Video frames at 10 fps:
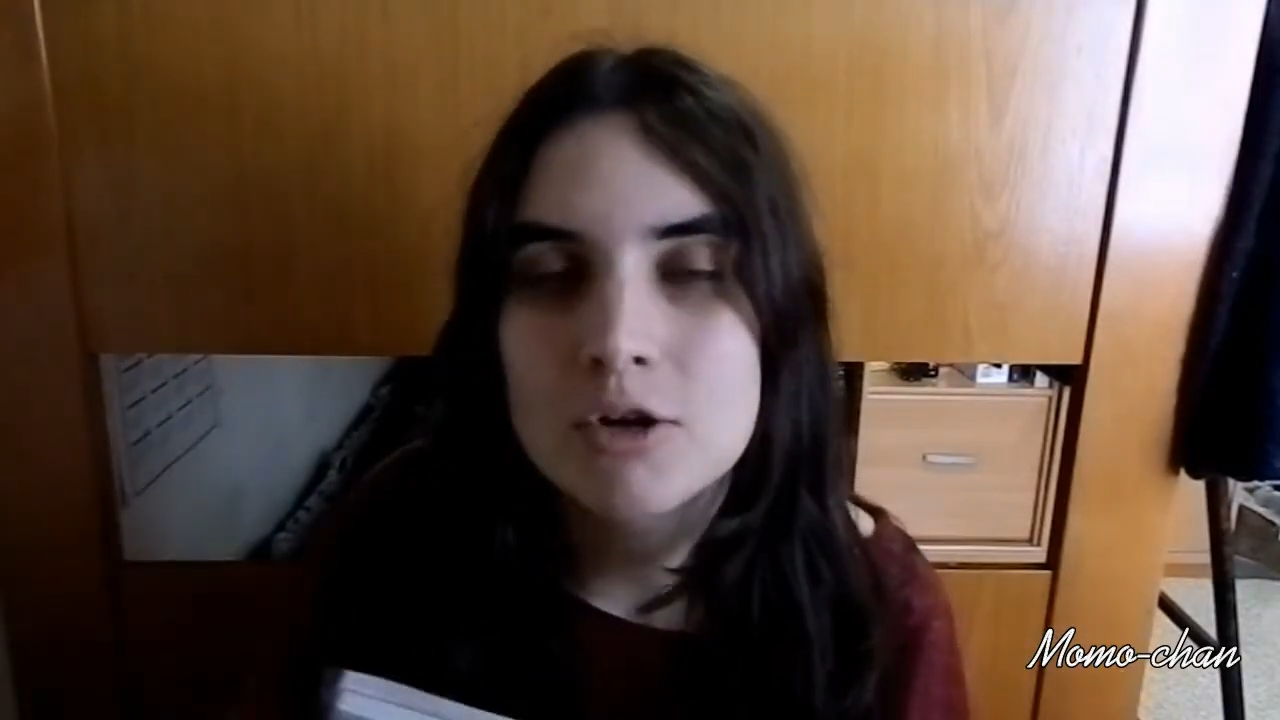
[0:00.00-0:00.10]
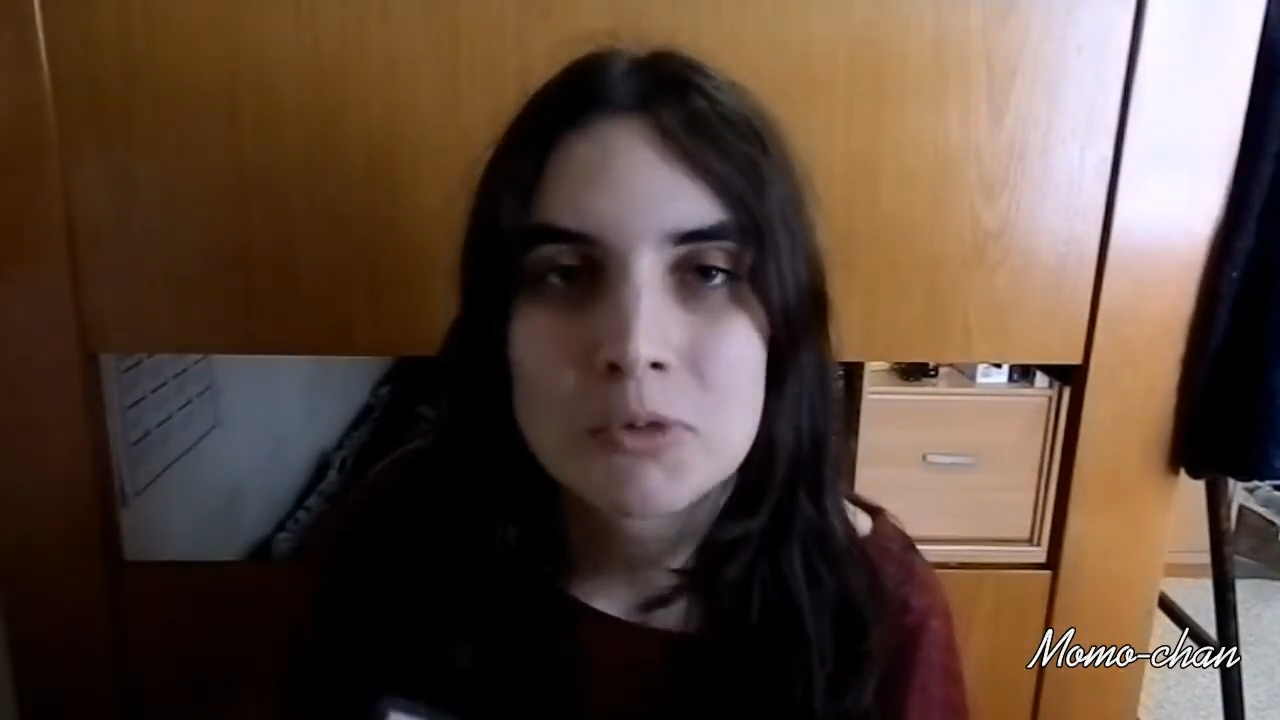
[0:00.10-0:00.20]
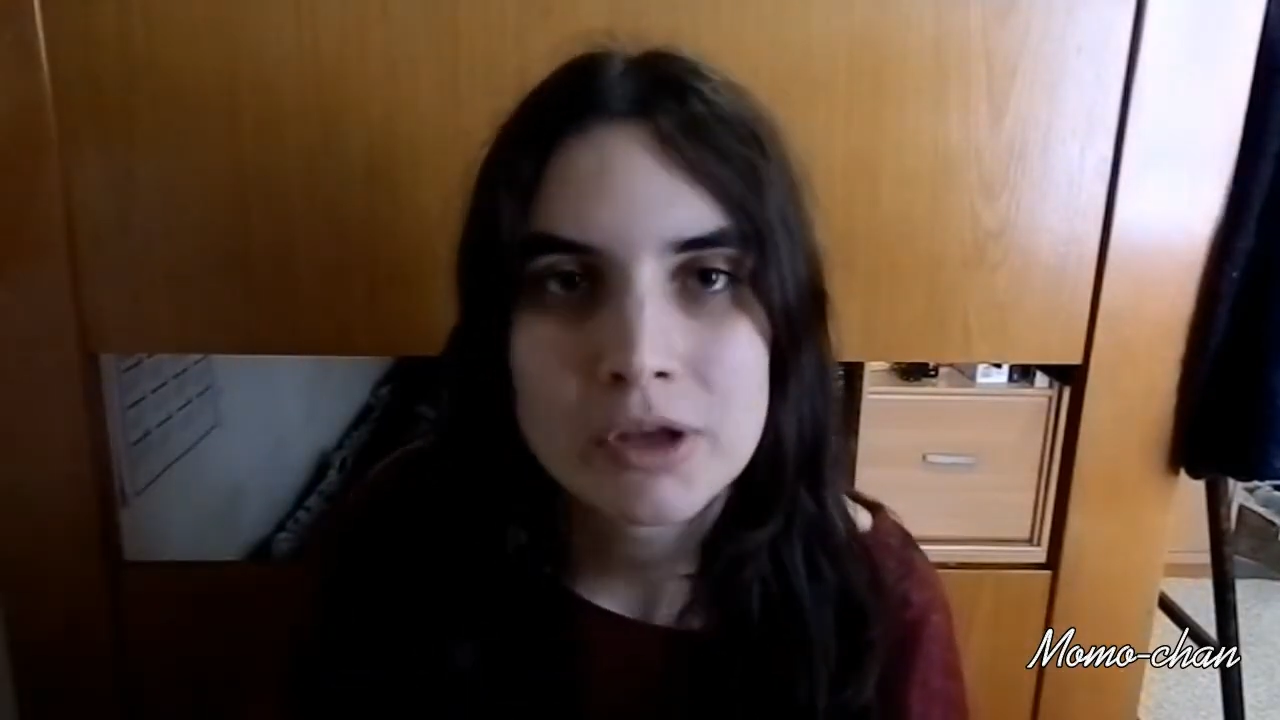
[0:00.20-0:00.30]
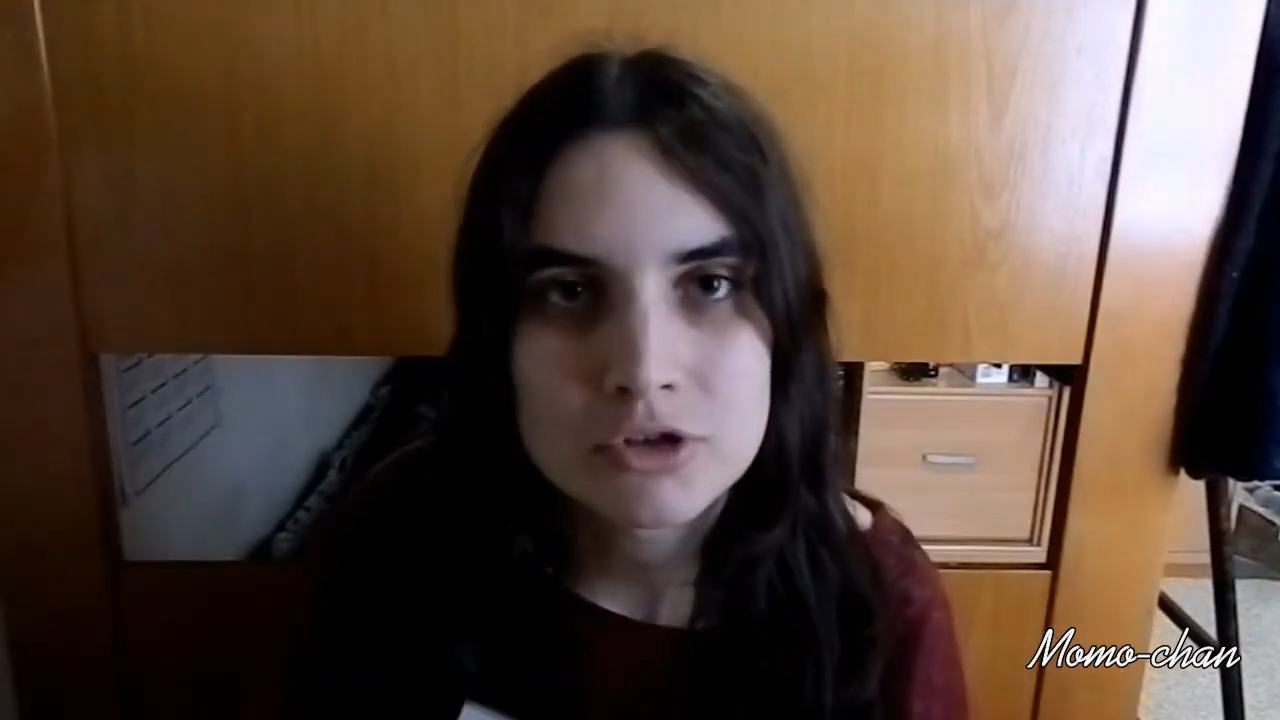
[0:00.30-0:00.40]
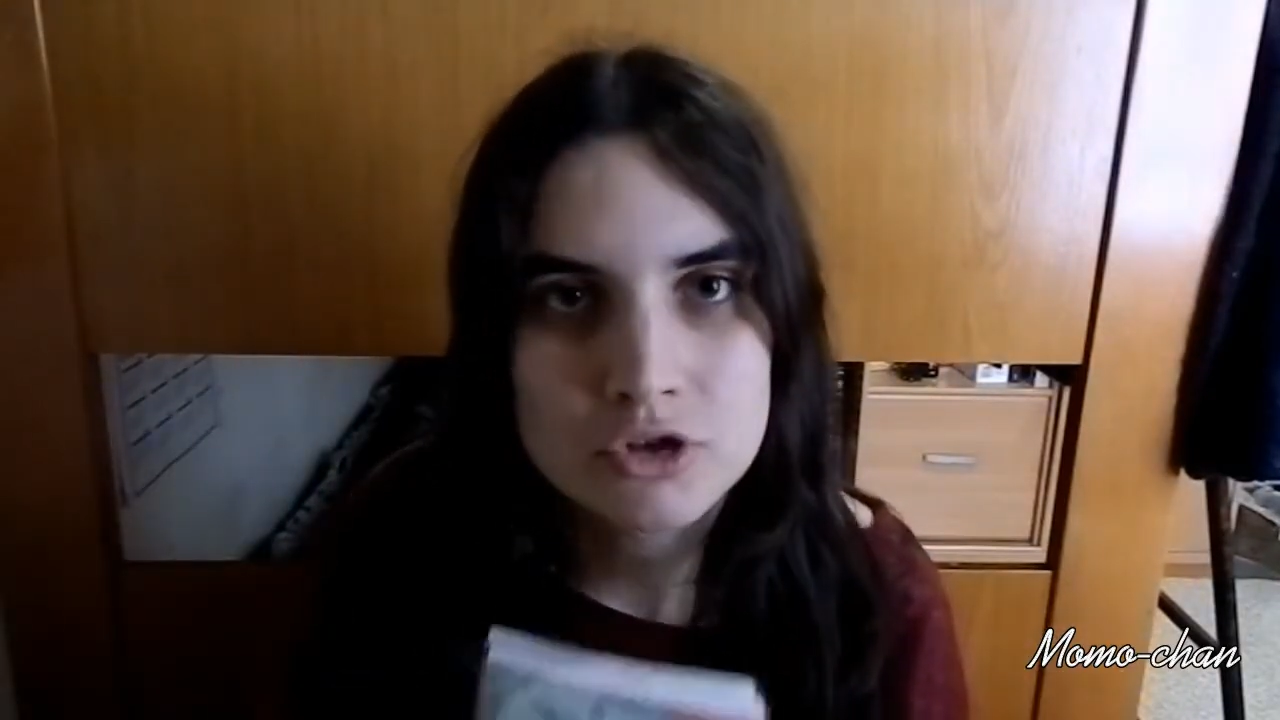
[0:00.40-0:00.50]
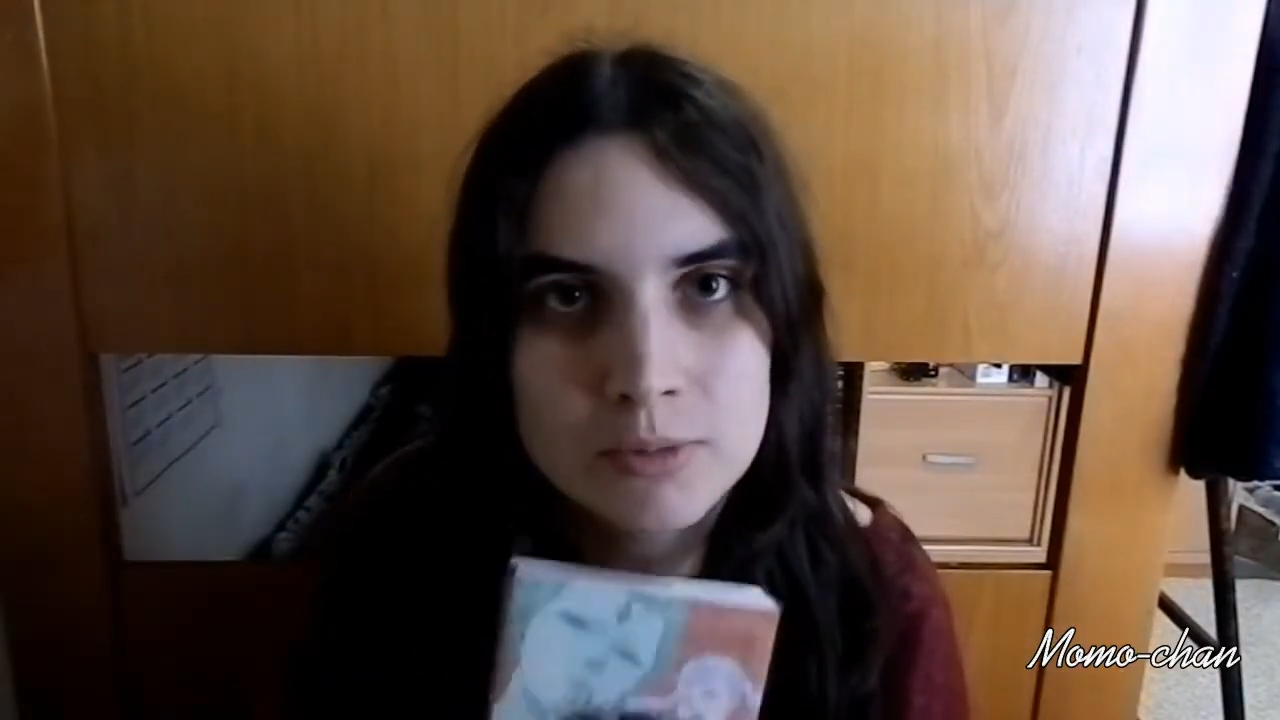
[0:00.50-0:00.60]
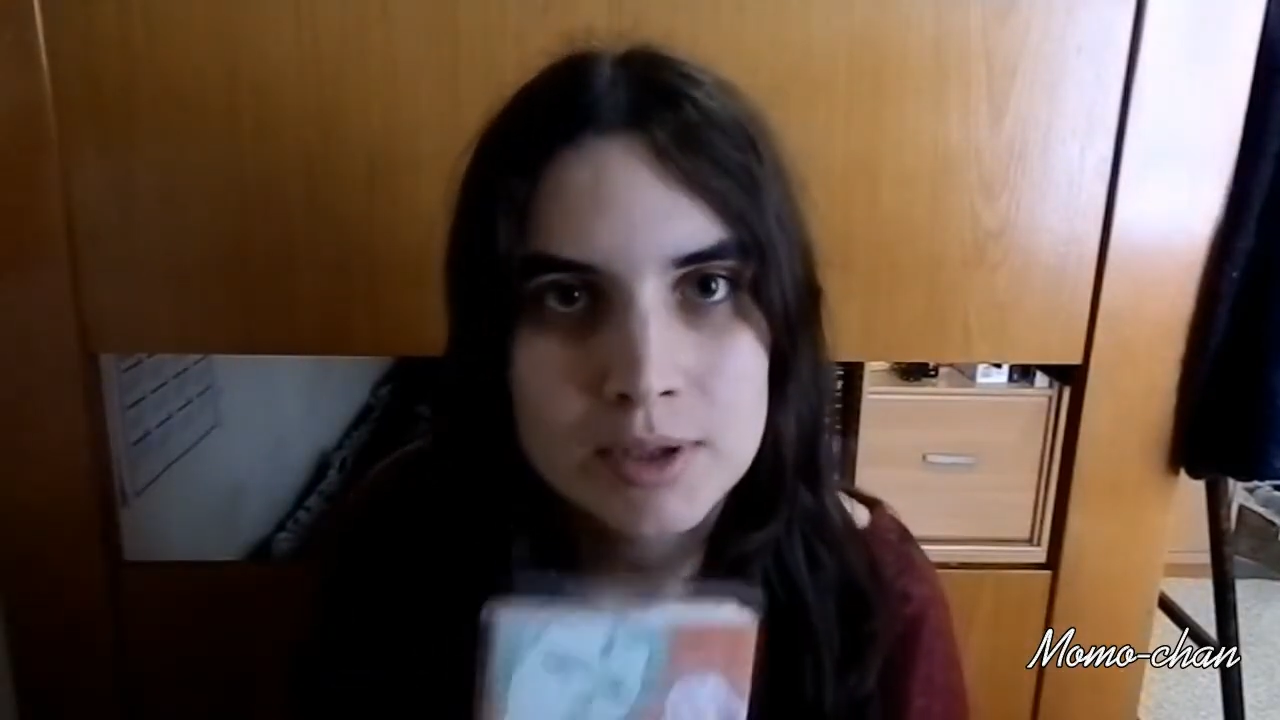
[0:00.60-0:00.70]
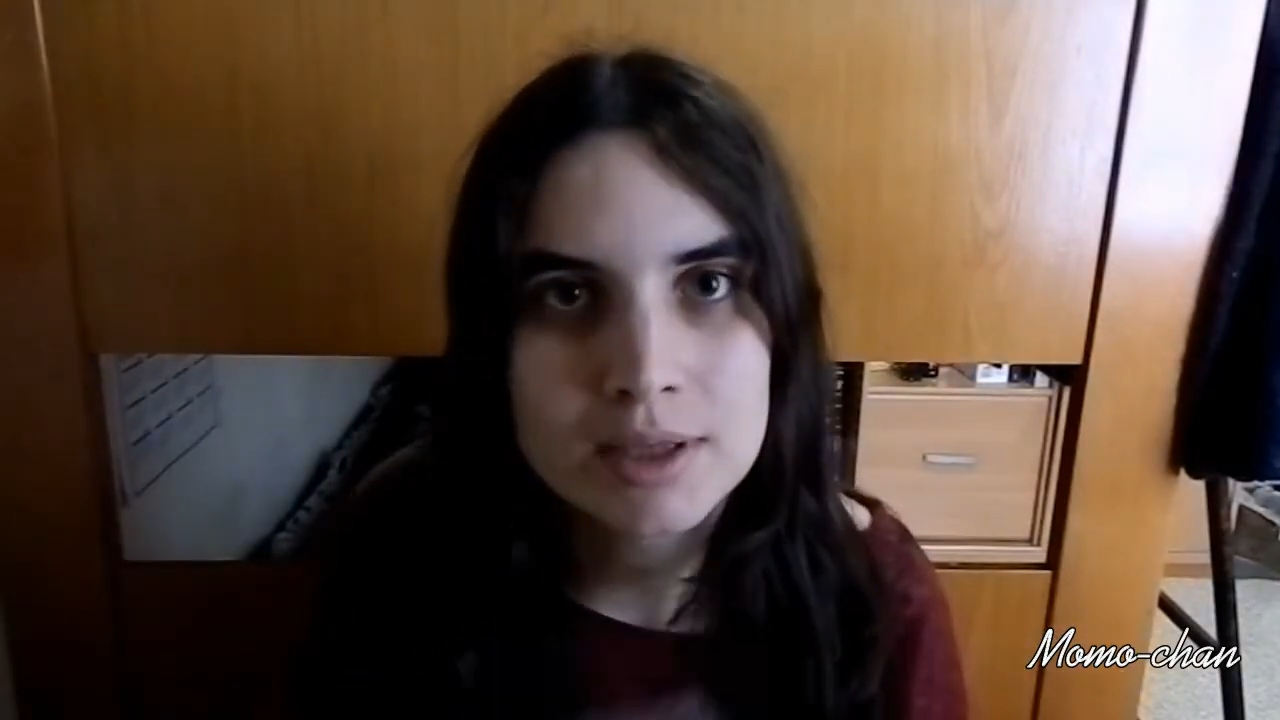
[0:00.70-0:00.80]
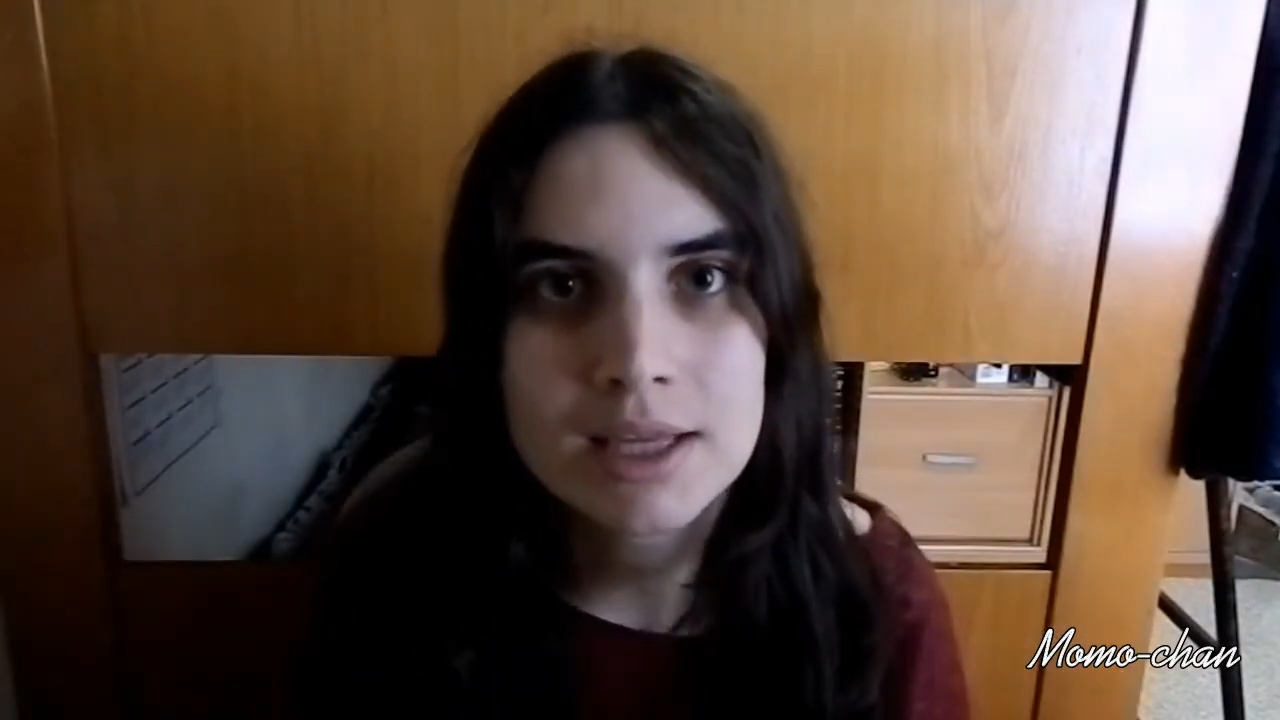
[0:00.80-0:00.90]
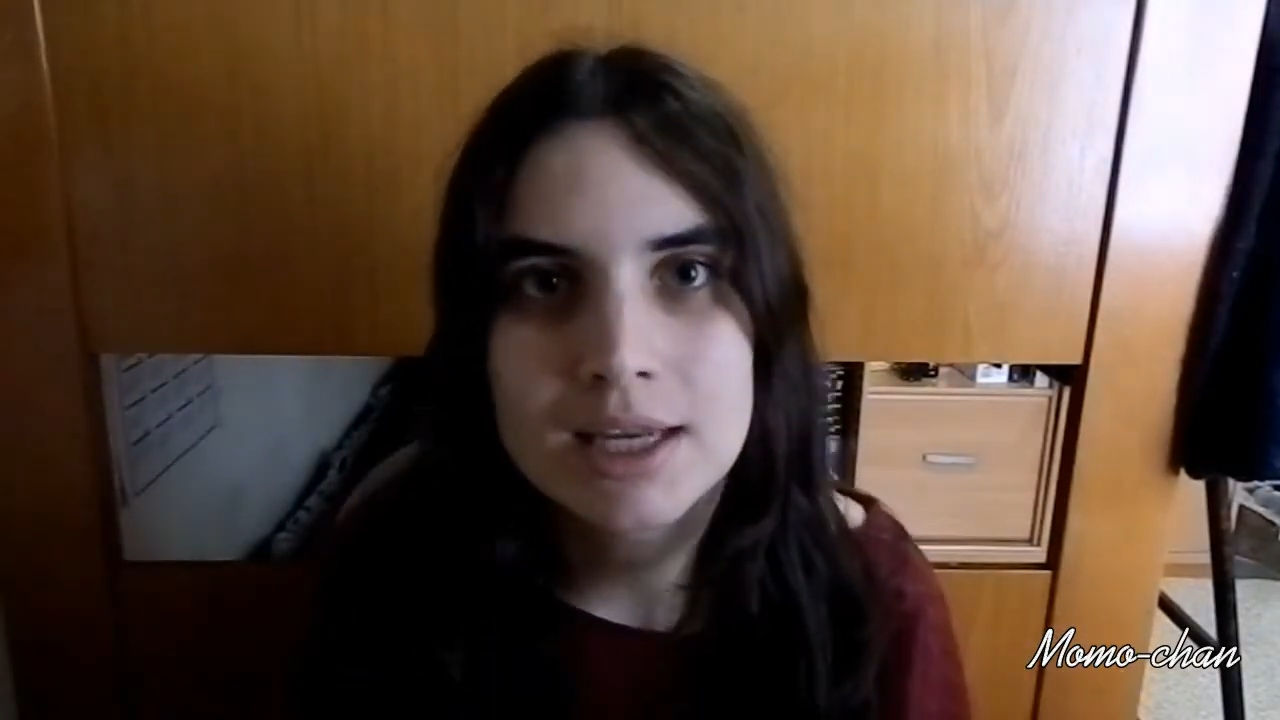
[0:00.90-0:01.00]
como ya os
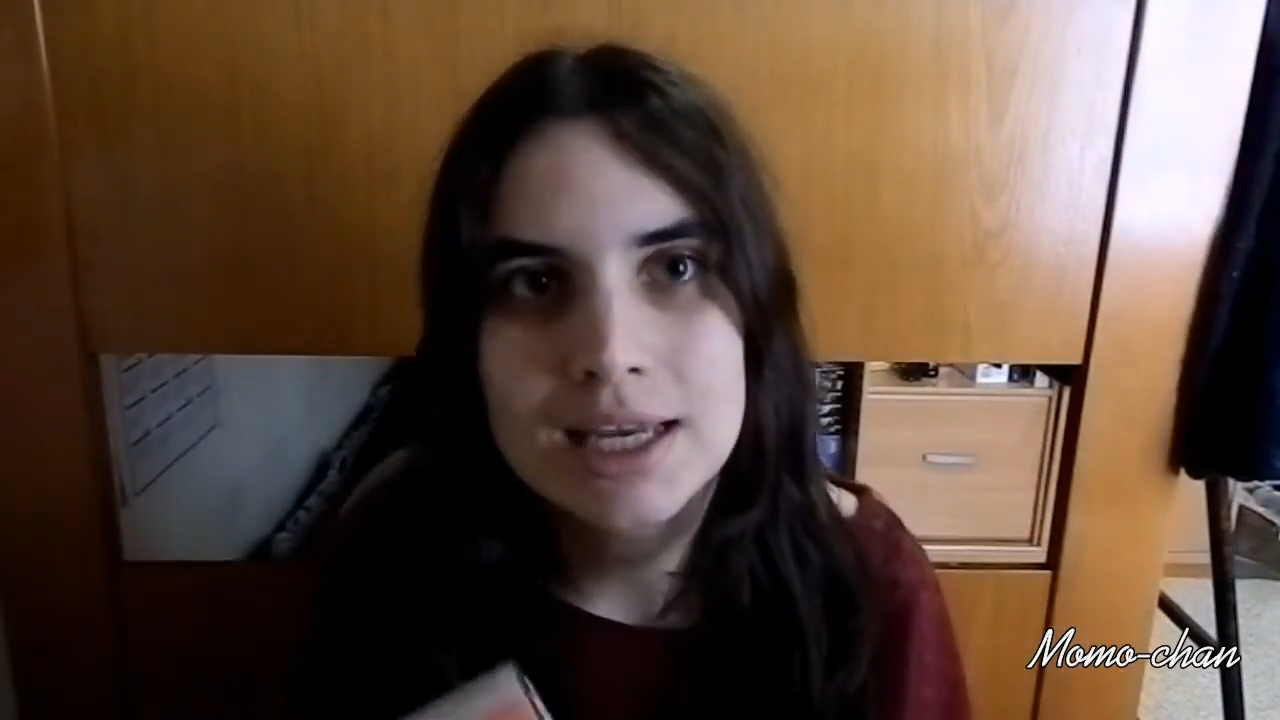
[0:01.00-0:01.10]
comenté